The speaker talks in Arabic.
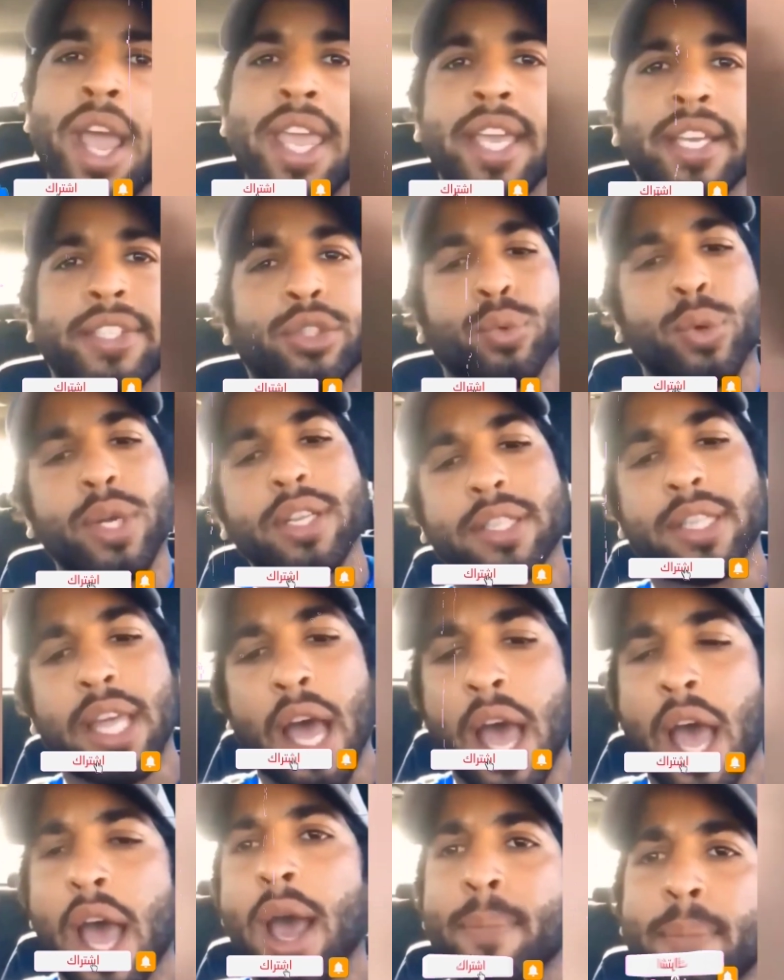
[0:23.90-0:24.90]
هشام سليم
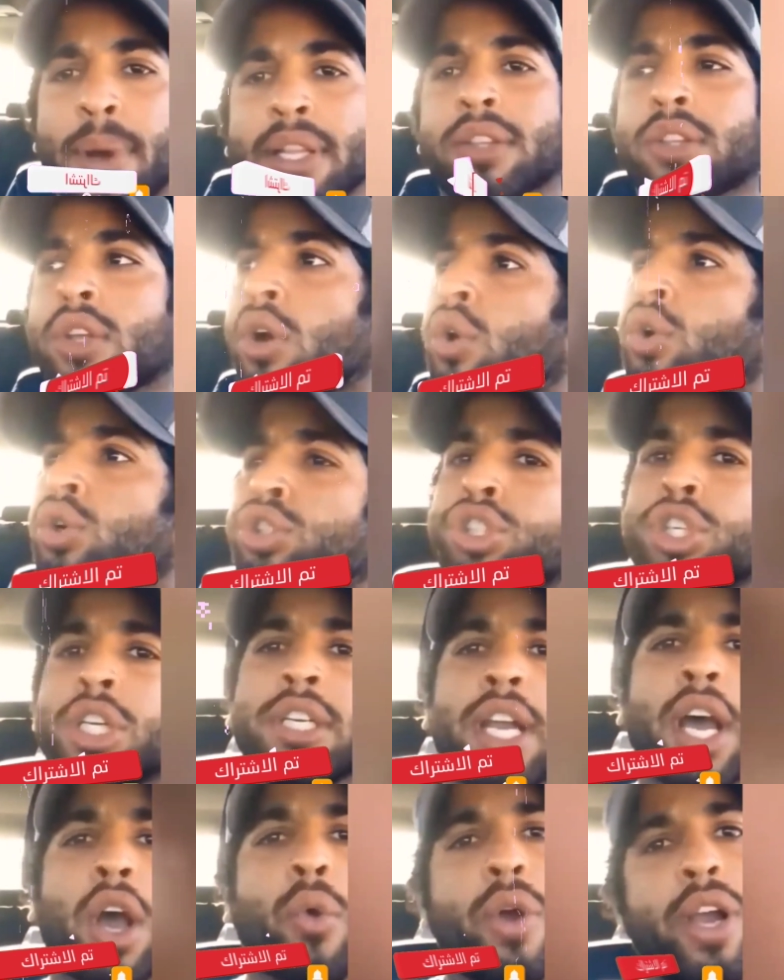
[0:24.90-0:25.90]
وده بسبب
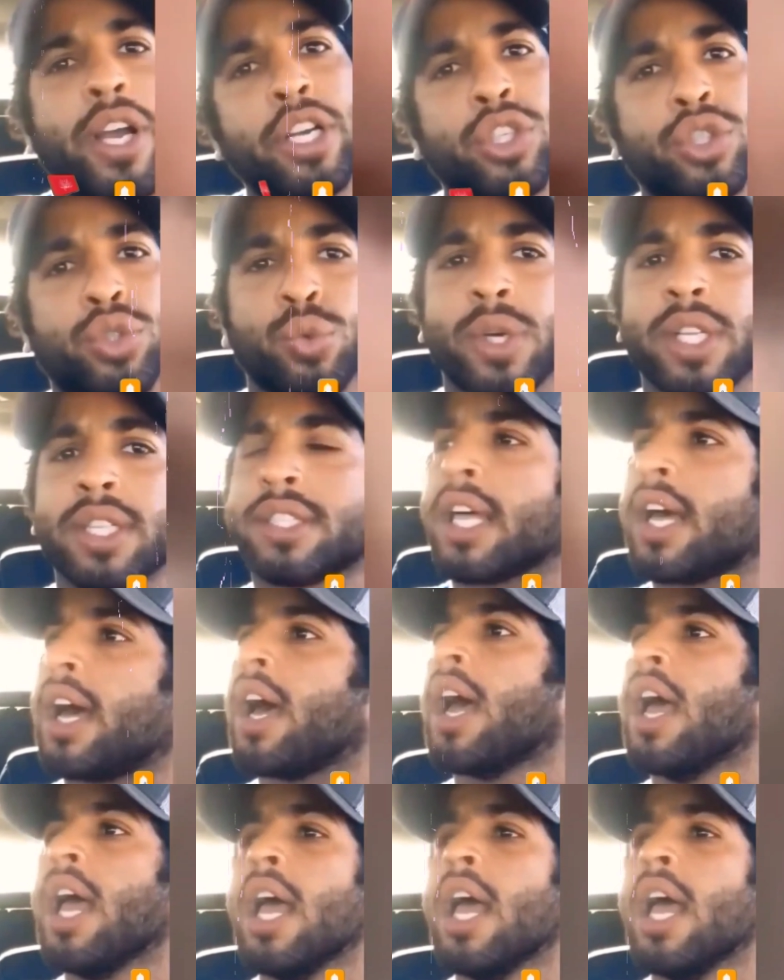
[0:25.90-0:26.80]
تنمر البعض